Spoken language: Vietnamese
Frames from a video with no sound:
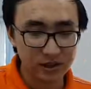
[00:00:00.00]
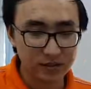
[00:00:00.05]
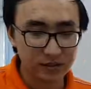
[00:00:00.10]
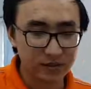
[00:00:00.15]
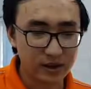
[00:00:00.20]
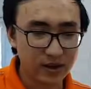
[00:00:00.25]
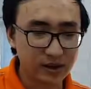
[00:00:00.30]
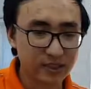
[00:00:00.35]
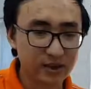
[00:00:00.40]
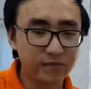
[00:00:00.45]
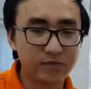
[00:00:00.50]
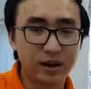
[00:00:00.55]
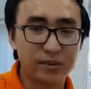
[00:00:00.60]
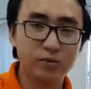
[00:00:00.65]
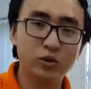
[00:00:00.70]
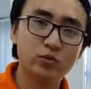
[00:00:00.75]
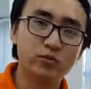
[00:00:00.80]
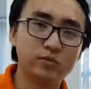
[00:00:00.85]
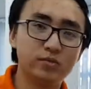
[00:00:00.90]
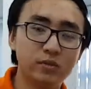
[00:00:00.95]
và sản phẩm
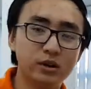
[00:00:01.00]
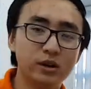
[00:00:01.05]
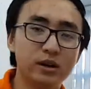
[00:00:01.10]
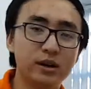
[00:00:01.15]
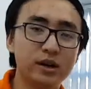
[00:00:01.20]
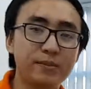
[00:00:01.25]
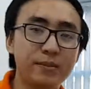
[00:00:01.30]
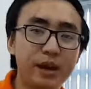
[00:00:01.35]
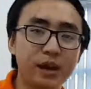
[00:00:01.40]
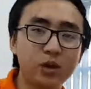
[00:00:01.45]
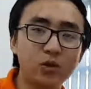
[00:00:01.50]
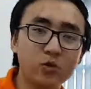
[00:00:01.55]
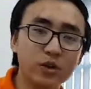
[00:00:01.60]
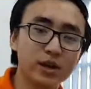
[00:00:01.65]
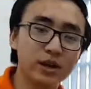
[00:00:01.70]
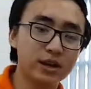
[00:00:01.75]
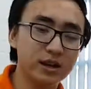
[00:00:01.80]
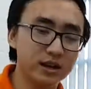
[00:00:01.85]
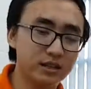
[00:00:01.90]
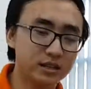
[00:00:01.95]
lúc mà ờ, các bạn lưu ý
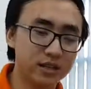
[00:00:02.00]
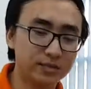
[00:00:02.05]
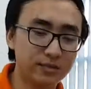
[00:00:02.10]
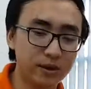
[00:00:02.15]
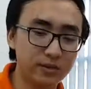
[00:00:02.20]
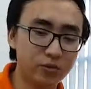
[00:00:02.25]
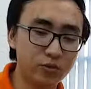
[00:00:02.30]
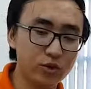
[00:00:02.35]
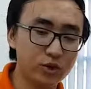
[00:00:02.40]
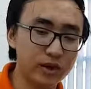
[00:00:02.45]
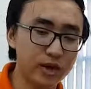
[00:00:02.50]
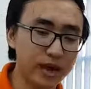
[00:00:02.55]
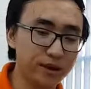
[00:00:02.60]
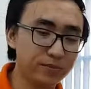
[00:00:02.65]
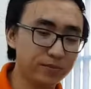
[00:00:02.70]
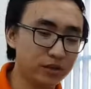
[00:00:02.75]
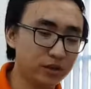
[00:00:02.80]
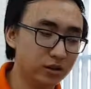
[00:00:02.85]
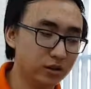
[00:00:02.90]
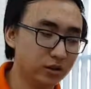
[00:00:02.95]
là sản phẩm Winamp
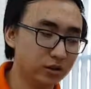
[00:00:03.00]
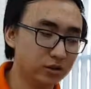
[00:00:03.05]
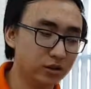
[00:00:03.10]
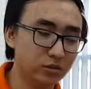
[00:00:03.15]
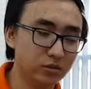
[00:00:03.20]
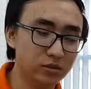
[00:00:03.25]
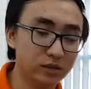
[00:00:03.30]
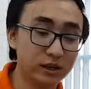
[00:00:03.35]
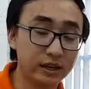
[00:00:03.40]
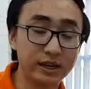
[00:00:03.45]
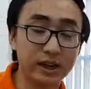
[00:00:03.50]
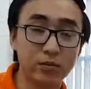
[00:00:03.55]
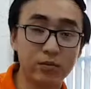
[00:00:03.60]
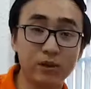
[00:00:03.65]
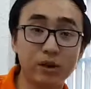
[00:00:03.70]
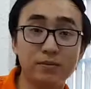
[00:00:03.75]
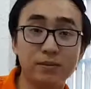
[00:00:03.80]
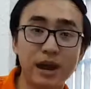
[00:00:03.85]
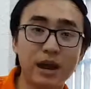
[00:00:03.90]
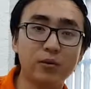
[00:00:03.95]
thì thông cái dòng
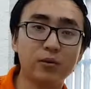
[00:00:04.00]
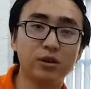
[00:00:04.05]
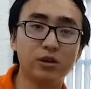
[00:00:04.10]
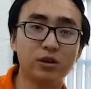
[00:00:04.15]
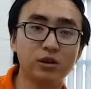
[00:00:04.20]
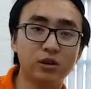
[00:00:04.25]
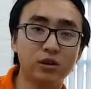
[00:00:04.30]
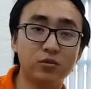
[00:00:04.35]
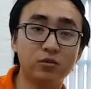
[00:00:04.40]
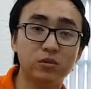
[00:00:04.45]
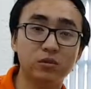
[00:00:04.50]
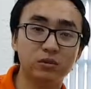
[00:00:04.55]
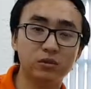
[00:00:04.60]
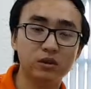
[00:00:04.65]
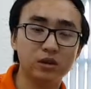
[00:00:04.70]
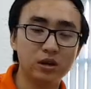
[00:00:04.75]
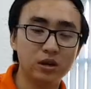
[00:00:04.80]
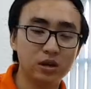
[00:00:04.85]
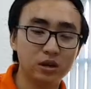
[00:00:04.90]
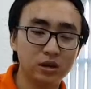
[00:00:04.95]
Rackmount thì không
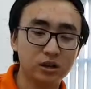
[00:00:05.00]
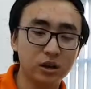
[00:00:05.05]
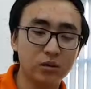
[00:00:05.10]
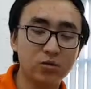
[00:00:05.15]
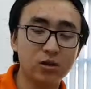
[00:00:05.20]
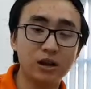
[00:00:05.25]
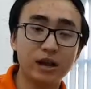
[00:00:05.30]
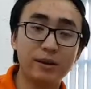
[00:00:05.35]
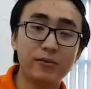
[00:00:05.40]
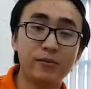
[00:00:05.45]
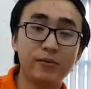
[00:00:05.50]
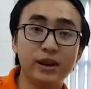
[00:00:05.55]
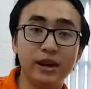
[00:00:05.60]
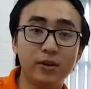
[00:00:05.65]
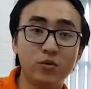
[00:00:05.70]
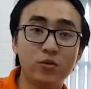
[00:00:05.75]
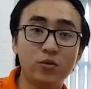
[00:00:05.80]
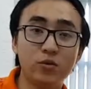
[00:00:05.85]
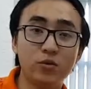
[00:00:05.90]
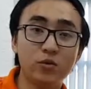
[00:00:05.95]
không có kèm reo